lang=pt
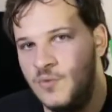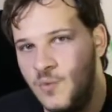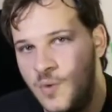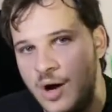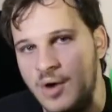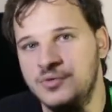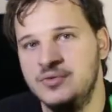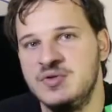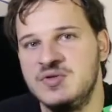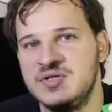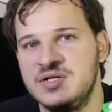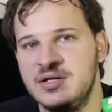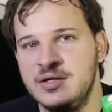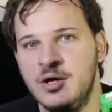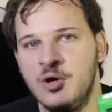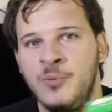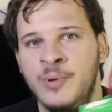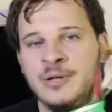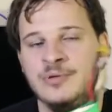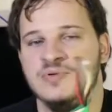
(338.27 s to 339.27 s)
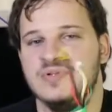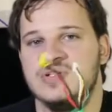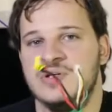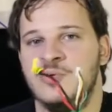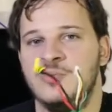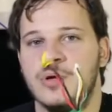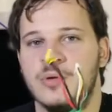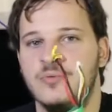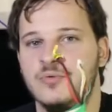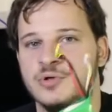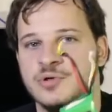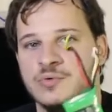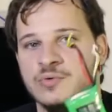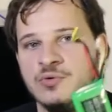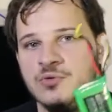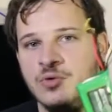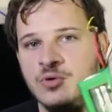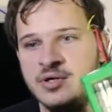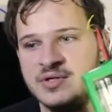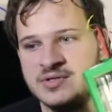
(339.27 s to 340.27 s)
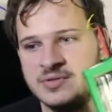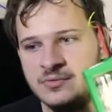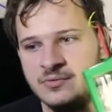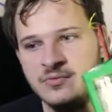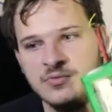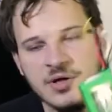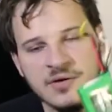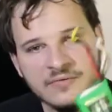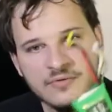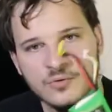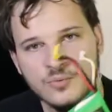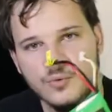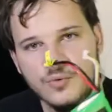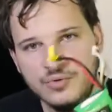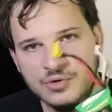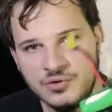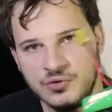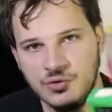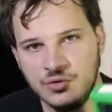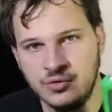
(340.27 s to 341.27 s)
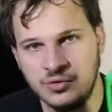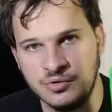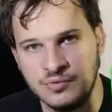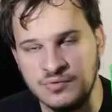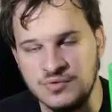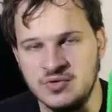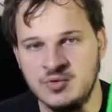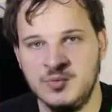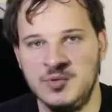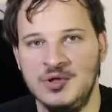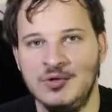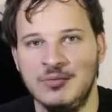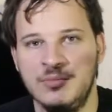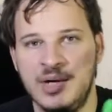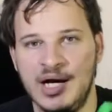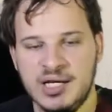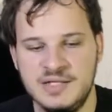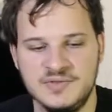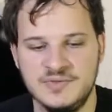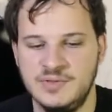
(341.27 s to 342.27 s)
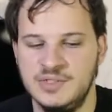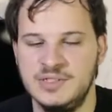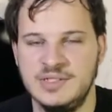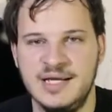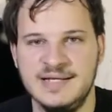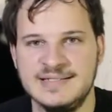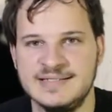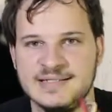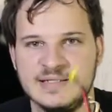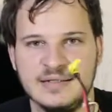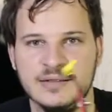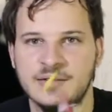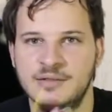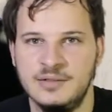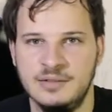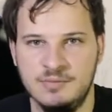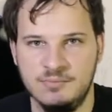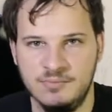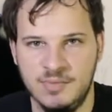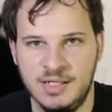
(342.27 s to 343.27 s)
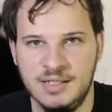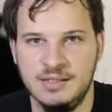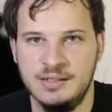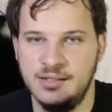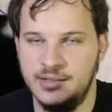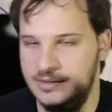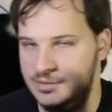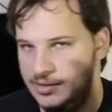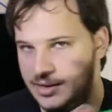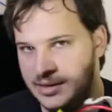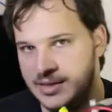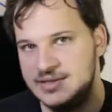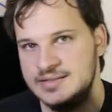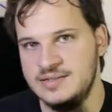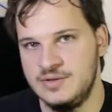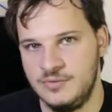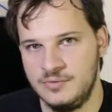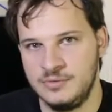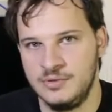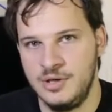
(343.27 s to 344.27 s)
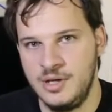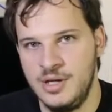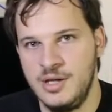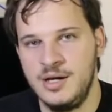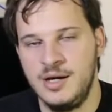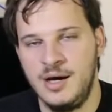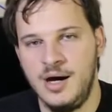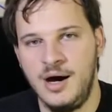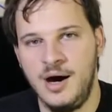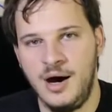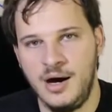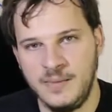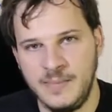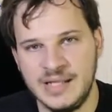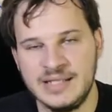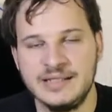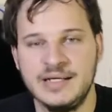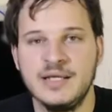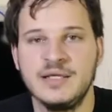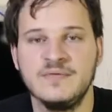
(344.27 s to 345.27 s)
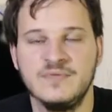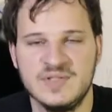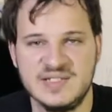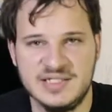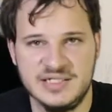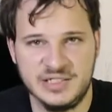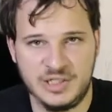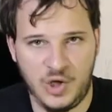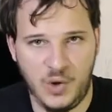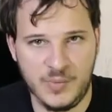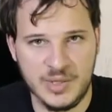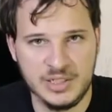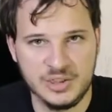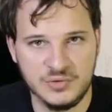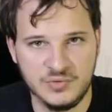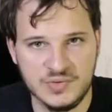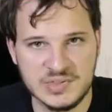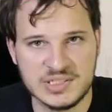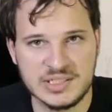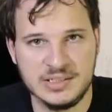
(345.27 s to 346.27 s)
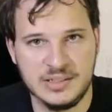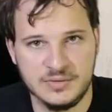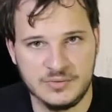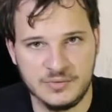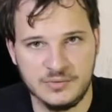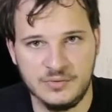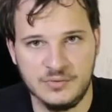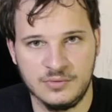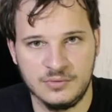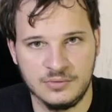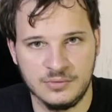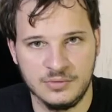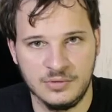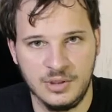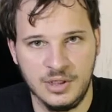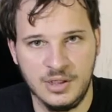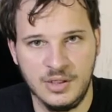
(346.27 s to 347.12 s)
O alto C é uma ilusão para multirotores, eu nunca vi um multirotor consumindo mais do que 10C em, em relação à bateria que você geralmente usa dentro de um,